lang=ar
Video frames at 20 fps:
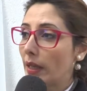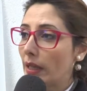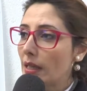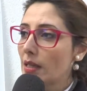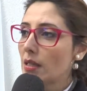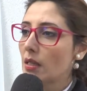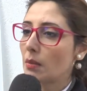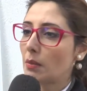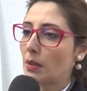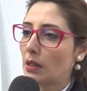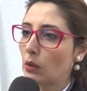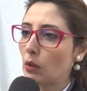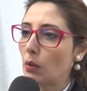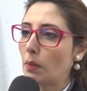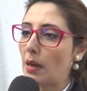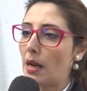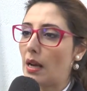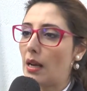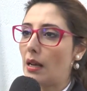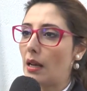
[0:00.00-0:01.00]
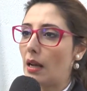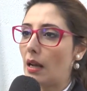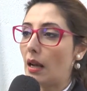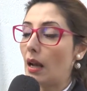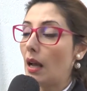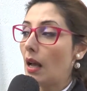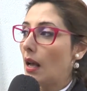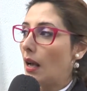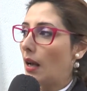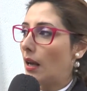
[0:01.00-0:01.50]
ياسر مطلوبه على
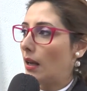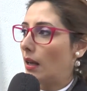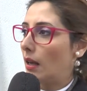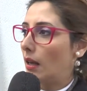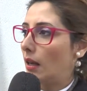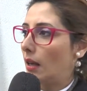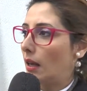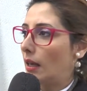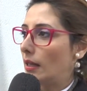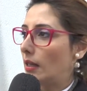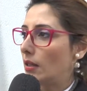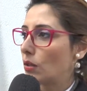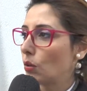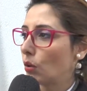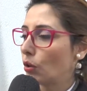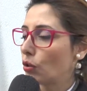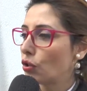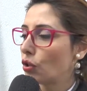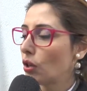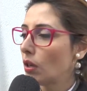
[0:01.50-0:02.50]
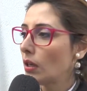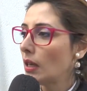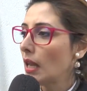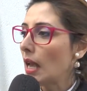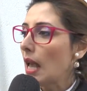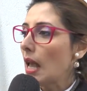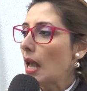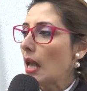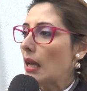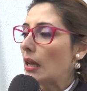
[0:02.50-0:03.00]
آه، على سوق الشغل
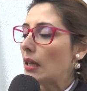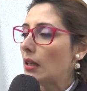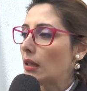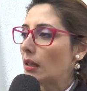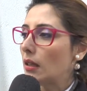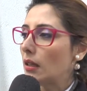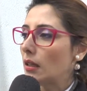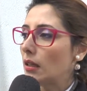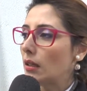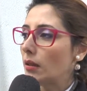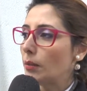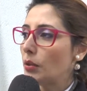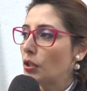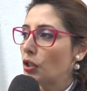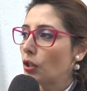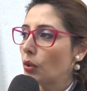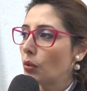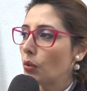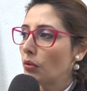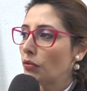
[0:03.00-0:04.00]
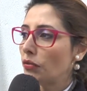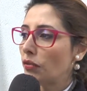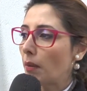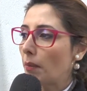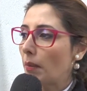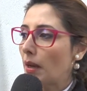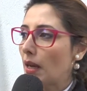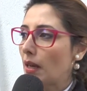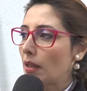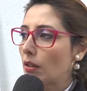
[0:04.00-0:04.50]
آه، باش يكون
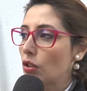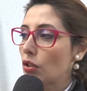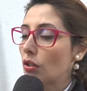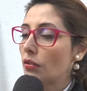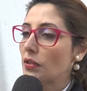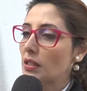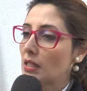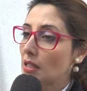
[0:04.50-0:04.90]
فما سوفت